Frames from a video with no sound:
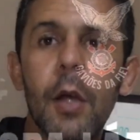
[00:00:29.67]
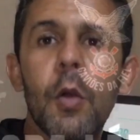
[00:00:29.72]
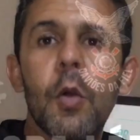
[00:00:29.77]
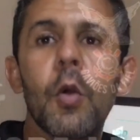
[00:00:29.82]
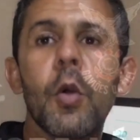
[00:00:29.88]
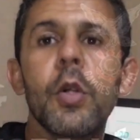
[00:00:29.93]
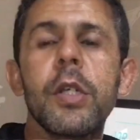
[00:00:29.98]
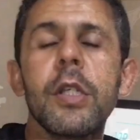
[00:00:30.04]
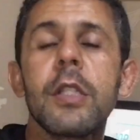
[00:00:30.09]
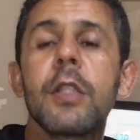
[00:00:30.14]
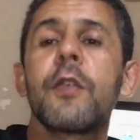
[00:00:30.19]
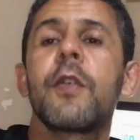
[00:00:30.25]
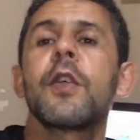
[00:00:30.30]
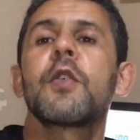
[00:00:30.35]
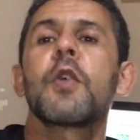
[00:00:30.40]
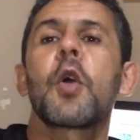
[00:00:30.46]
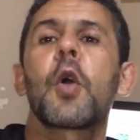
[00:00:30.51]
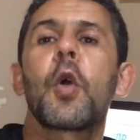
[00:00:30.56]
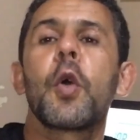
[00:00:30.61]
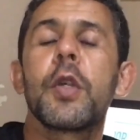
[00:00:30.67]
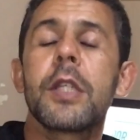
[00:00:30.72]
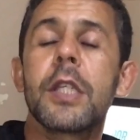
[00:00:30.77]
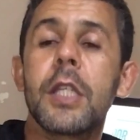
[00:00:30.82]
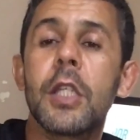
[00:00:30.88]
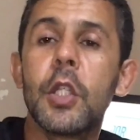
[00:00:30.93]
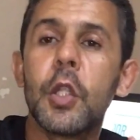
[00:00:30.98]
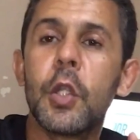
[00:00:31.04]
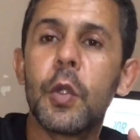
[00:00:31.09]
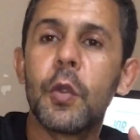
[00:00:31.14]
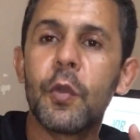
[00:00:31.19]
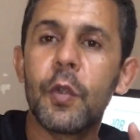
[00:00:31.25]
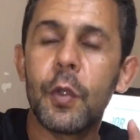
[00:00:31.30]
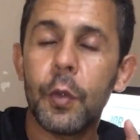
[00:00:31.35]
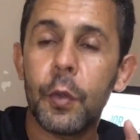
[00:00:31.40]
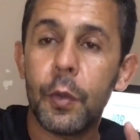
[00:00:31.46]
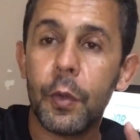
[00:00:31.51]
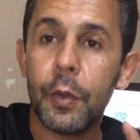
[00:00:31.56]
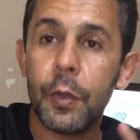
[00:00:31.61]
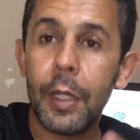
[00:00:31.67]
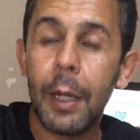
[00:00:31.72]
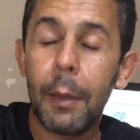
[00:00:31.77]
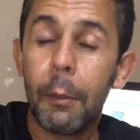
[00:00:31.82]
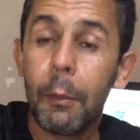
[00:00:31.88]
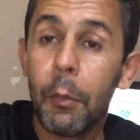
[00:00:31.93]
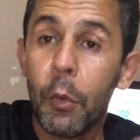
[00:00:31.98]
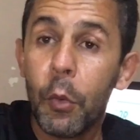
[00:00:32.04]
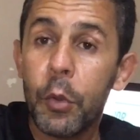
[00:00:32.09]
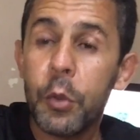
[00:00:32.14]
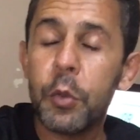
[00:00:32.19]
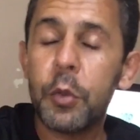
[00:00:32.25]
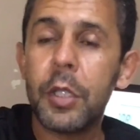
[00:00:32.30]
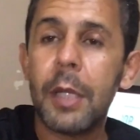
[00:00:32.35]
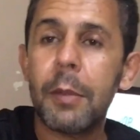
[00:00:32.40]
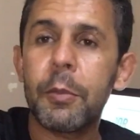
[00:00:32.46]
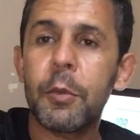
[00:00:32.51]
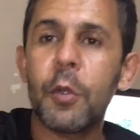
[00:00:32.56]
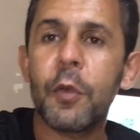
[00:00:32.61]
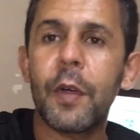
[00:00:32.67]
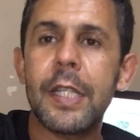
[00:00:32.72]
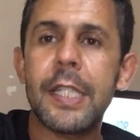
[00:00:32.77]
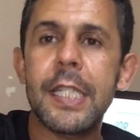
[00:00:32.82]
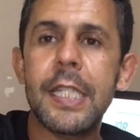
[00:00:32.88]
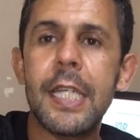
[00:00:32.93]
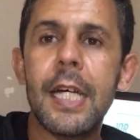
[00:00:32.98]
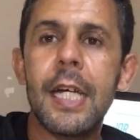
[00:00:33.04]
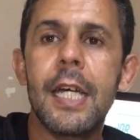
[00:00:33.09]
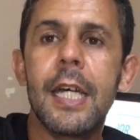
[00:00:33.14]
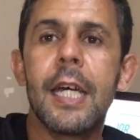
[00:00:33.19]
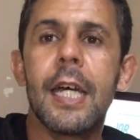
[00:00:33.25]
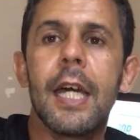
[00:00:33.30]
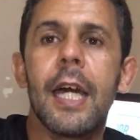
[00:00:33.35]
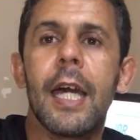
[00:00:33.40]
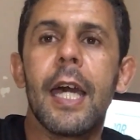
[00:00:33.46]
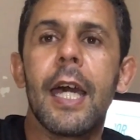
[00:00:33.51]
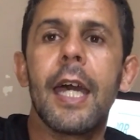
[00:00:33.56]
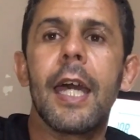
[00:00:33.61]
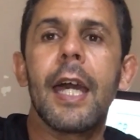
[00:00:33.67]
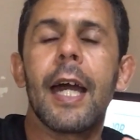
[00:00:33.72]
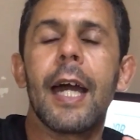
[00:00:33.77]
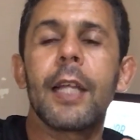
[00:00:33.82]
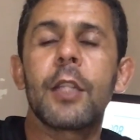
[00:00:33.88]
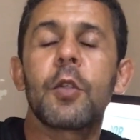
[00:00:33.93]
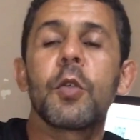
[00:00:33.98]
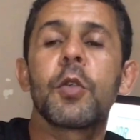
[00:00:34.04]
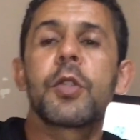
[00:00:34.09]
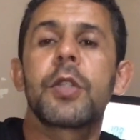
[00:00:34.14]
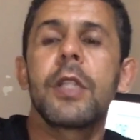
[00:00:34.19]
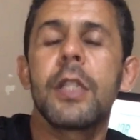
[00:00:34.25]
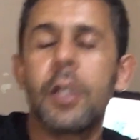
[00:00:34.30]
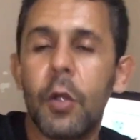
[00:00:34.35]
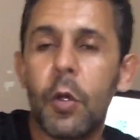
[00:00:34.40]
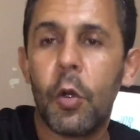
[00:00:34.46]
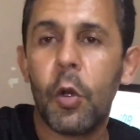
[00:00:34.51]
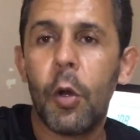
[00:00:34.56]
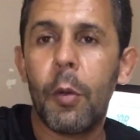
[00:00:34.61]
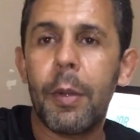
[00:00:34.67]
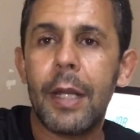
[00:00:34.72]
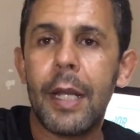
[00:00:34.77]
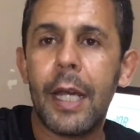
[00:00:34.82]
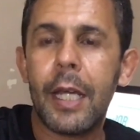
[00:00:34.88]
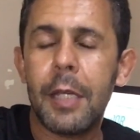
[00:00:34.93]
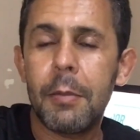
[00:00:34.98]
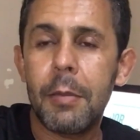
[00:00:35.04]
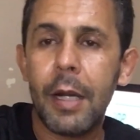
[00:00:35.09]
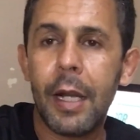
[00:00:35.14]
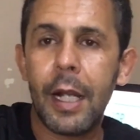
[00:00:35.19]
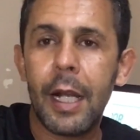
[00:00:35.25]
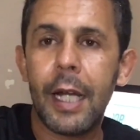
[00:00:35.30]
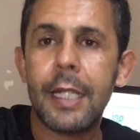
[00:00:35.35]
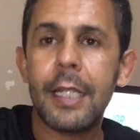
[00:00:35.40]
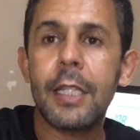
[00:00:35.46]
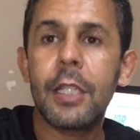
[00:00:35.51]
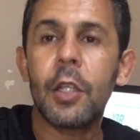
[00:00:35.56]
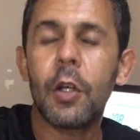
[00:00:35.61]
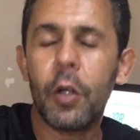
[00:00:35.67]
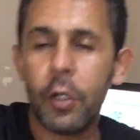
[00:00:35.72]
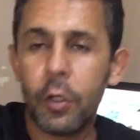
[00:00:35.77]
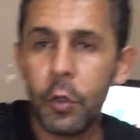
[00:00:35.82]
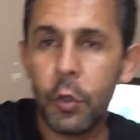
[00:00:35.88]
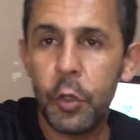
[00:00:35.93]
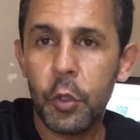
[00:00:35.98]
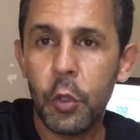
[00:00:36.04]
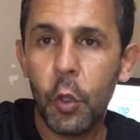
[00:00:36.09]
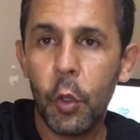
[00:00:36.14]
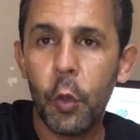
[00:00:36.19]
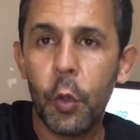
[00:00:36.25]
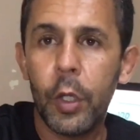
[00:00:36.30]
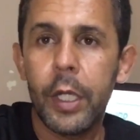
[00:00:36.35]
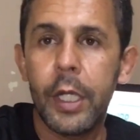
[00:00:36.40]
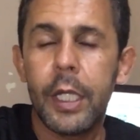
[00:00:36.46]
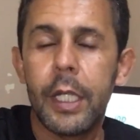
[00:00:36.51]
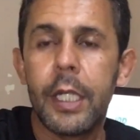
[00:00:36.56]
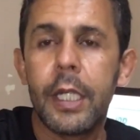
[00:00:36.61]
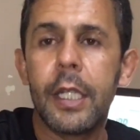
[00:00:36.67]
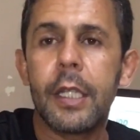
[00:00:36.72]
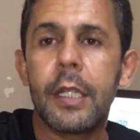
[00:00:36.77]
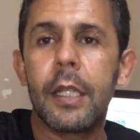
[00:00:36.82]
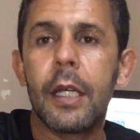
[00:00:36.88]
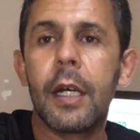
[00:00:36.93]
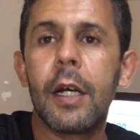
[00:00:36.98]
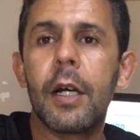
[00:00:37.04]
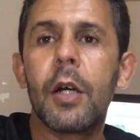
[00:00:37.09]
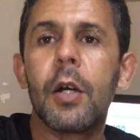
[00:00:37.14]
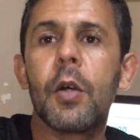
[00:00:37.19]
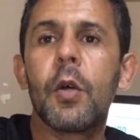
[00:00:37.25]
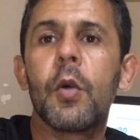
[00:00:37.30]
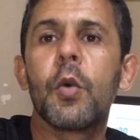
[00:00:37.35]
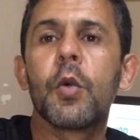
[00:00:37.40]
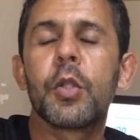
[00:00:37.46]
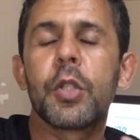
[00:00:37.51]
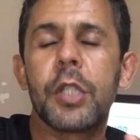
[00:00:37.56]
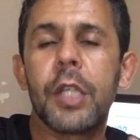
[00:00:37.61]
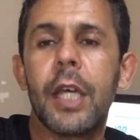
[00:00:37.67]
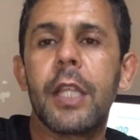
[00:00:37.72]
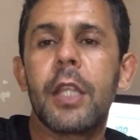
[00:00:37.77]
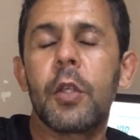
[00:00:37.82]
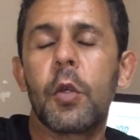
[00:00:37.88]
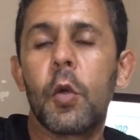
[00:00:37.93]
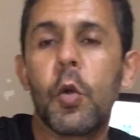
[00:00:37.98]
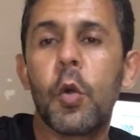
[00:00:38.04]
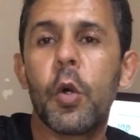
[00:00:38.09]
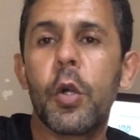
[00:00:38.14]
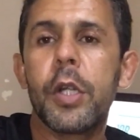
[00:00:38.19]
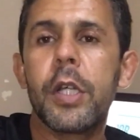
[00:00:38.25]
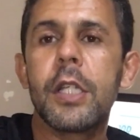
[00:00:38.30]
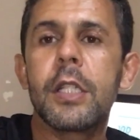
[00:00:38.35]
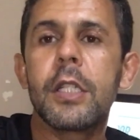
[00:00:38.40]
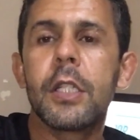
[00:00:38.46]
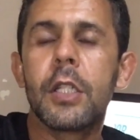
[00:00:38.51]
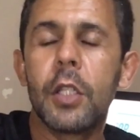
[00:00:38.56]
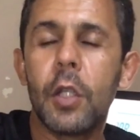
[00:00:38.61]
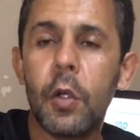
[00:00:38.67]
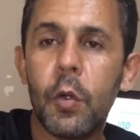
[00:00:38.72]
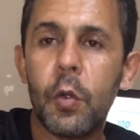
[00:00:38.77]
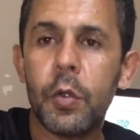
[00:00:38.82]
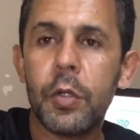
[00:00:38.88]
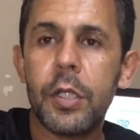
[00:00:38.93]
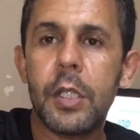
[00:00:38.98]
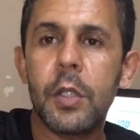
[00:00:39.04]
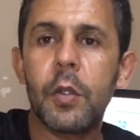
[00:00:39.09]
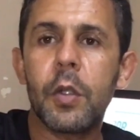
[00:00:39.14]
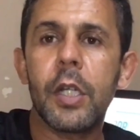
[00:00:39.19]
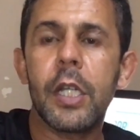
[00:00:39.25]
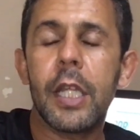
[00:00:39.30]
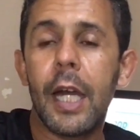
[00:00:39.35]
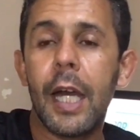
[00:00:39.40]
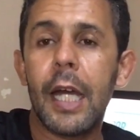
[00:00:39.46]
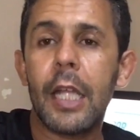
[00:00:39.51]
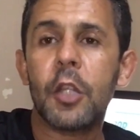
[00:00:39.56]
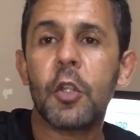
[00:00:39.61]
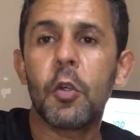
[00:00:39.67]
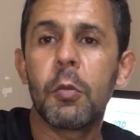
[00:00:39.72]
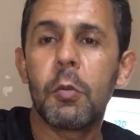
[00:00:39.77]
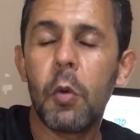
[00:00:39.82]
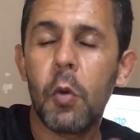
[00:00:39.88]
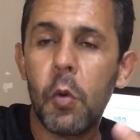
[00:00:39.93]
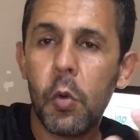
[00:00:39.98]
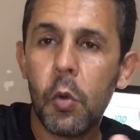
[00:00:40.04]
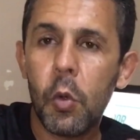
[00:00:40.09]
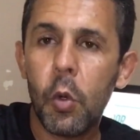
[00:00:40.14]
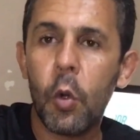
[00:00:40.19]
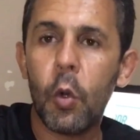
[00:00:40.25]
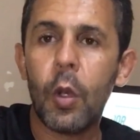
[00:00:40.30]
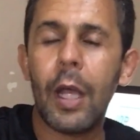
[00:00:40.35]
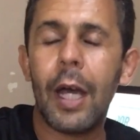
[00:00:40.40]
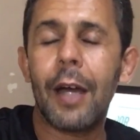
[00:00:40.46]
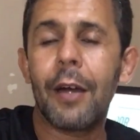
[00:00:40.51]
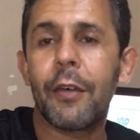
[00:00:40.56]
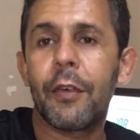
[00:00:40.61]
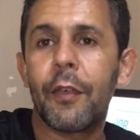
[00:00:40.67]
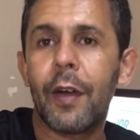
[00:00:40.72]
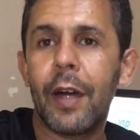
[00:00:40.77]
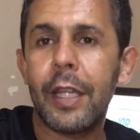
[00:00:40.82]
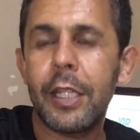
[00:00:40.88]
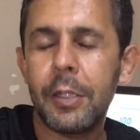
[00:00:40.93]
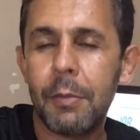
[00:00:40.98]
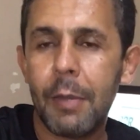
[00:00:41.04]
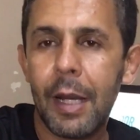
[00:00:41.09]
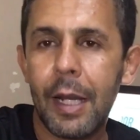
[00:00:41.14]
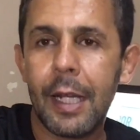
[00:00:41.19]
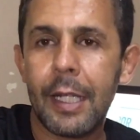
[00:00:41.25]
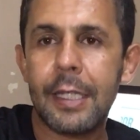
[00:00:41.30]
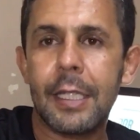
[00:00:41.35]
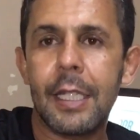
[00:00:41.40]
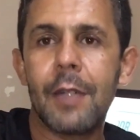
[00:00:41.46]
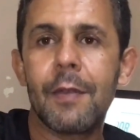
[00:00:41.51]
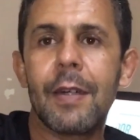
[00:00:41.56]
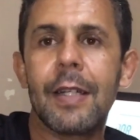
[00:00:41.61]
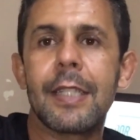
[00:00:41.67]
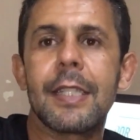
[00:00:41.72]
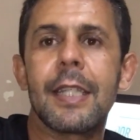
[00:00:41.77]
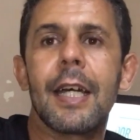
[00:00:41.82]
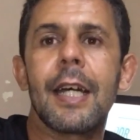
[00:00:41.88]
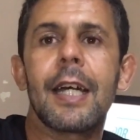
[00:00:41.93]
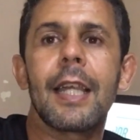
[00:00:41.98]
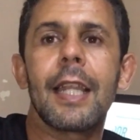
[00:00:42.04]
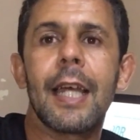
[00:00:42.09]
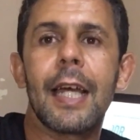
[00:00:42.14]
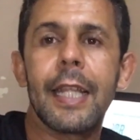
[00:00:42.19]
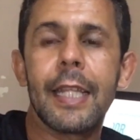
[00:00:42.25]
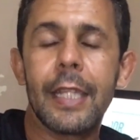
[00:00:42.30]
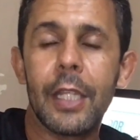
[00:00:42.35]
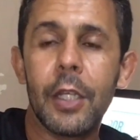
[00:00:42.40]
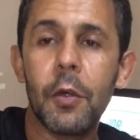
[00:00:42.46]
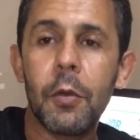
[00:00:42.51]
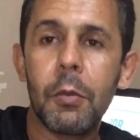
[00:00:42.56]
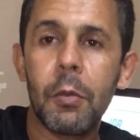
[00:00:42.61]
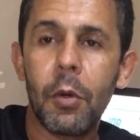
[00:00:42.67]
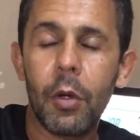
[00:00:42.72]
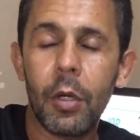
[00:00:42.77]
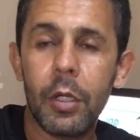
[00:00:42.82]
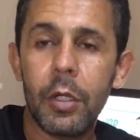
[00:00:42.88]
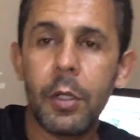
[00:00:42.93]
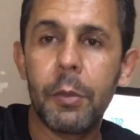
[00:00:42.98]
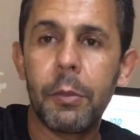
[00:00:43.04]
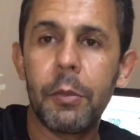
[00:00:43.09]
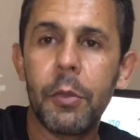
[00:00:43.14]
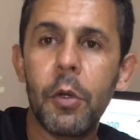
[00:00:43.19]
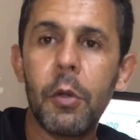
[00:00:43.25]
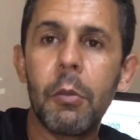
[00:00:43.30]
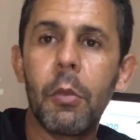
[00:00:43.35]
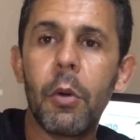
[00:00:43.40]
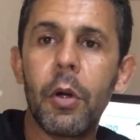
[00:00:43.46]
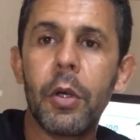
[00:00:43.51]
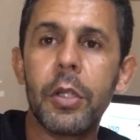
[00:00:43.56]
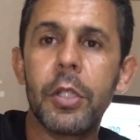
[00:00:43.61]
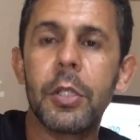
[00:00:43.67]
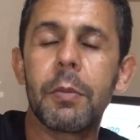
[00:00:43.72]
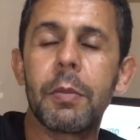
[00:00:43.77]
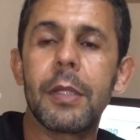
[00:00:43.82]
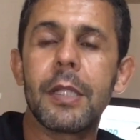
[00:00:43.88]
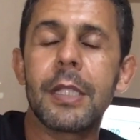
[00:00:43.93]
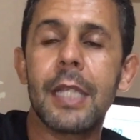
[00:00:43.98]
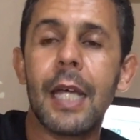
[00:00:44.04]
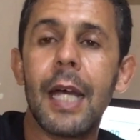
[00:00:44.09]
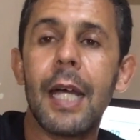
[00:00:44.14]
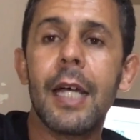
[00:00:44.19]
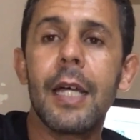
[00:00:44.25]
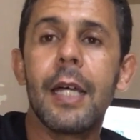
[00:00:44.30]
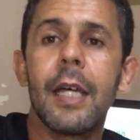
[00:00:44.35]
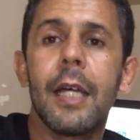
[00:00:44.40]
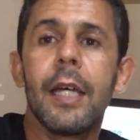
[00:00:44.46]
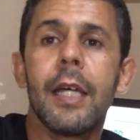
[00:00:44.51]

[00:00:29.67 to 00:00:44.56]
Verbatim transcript: O Corinthians fez uma coisa que há muito tempo não fazia, é, a torcida cobra na arquibancada na hora do jogo. Então, o certo é que o Corinthians não conseguiu criar, tomou um gol lá, falha de marcação, a zaga lá deu mole no meu modo de pensar.